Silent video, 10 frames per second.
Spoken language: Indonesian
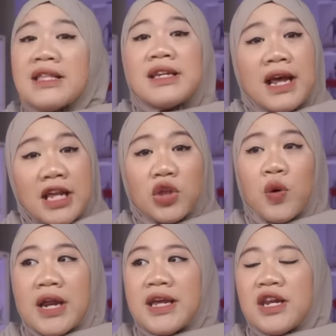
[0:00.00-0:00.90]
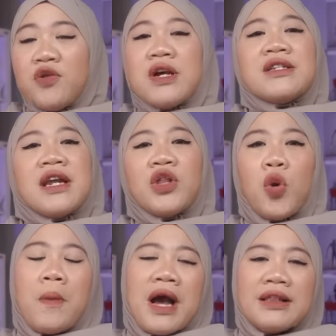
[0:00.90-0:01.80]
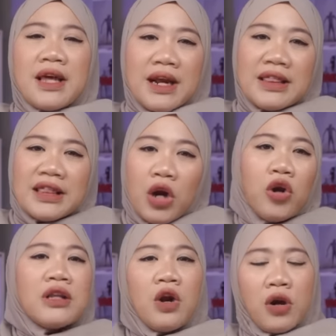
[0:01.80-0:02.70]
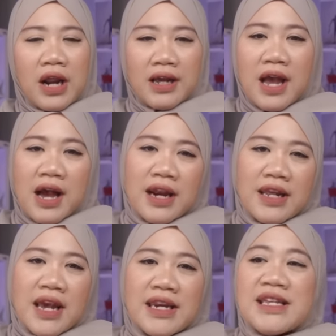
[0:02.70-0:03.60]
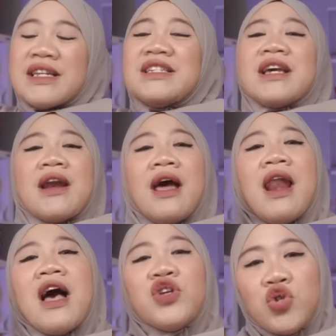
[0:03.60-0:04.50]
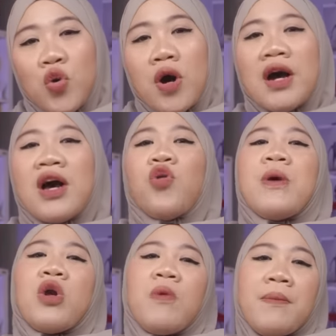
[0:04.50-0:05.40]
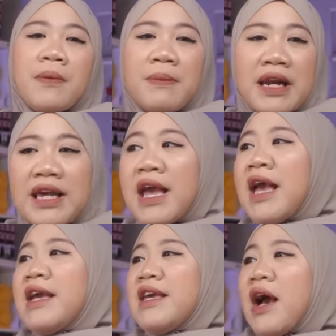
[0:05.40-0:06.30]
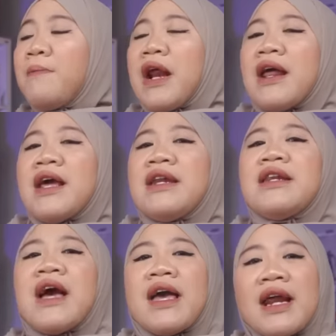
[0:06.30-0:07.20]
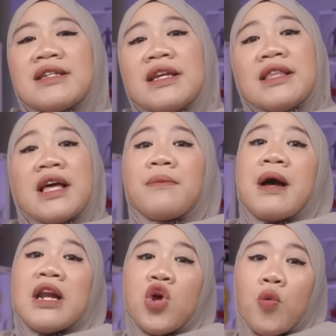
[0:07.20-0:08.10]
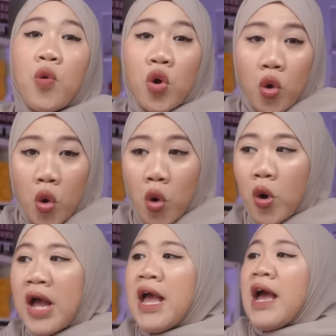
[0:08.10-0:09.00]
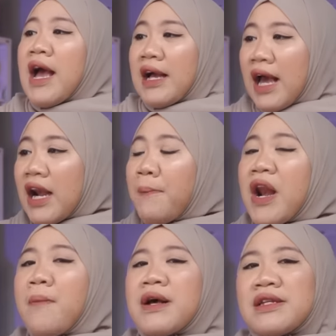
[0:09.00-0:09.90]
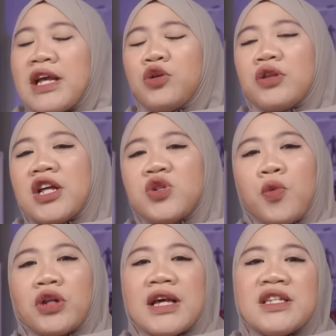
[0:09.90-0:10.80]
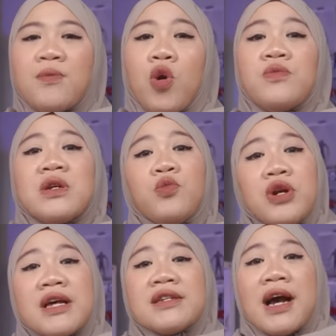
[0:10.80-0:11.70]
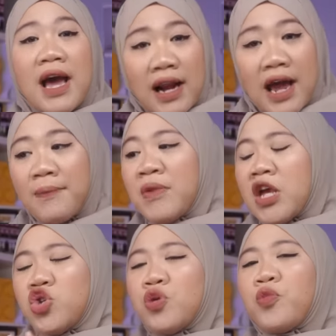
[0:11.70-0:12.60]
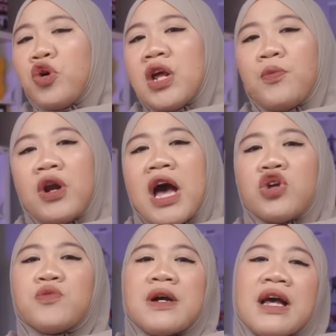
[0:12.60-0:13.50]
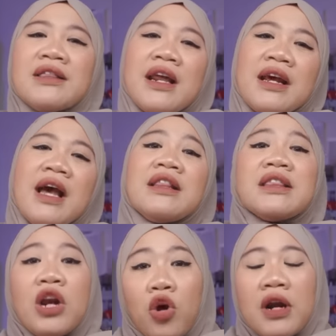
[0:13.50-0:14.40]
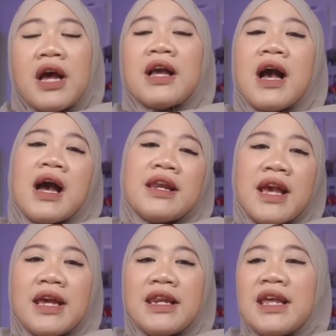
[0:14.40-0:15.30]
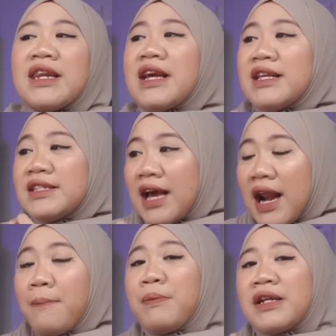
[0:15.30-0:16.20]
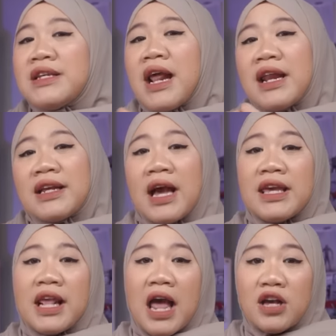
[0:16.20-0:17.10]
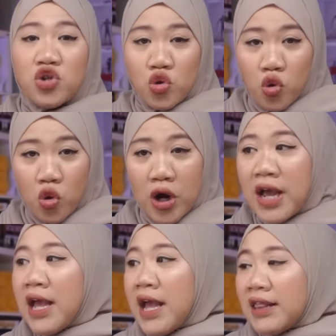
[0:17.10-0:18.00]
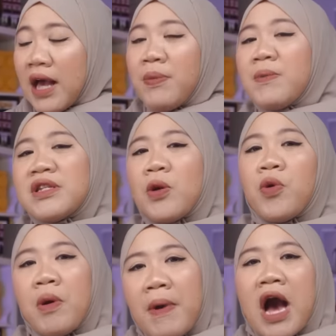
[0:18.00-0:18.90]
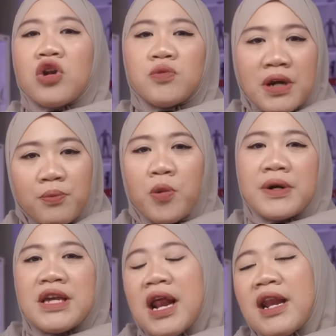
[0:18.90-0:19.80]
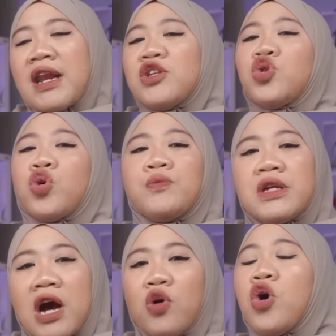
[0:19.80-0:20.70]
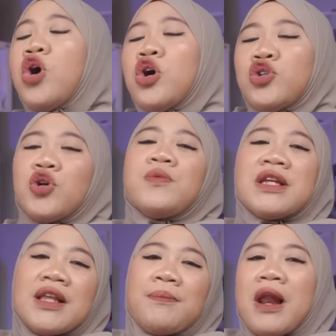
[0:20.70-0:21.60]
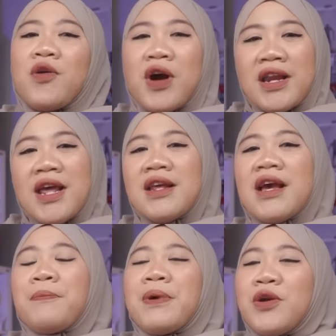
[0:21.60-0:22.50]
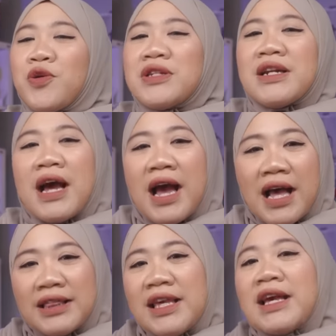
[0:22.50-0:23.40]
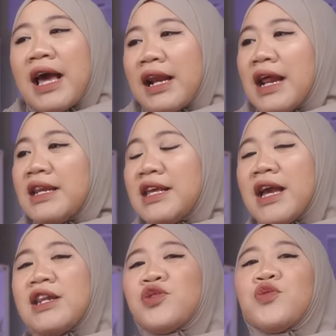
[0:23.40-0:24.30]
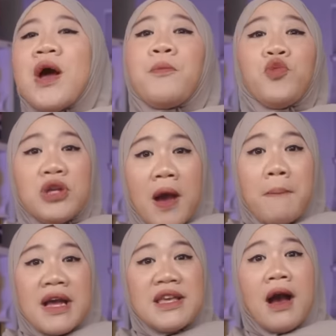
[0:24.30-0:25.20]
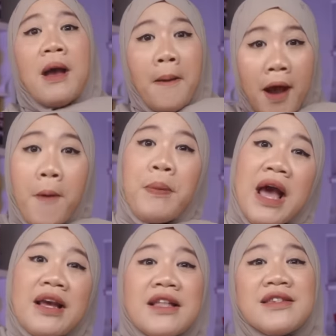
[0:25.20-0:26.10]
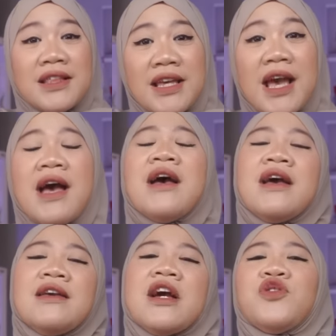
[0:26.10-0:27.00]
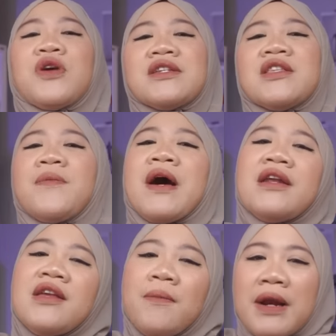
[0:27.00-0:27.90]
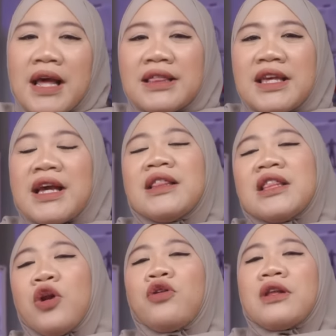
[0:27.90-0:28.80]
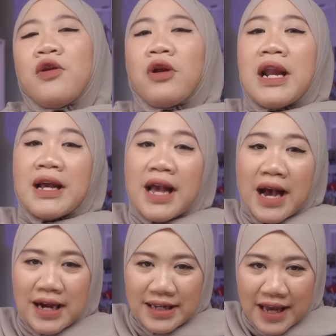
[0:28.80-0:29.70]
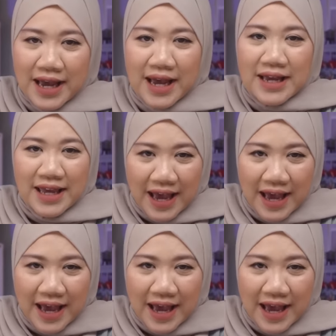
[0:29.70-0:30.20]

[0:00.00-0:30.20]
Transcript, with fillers: Dan selain itu, Wak, dia ini juga sering tuh mengantarkan telur-telur dagangannya ini secara langsung ke rumah-rumah pembeli yang berada di daerah sekitar Malioboro Malioboro. Nah, karena pada masa itu transportasi belum semudah sekarang, Sum Kunin pun harus mengantarkan telur dagangannya ini dengan cara berjalan kaki langsung. Tapi meskipun memang harus menempuh perjalanan yang cukup jauh, Sum tetap melakukannya dengan penuh senang hati karena dia ini sudah punya banyak ah, pelanggan setia yang juga setiap harinya menantikan telur-telur dagangannya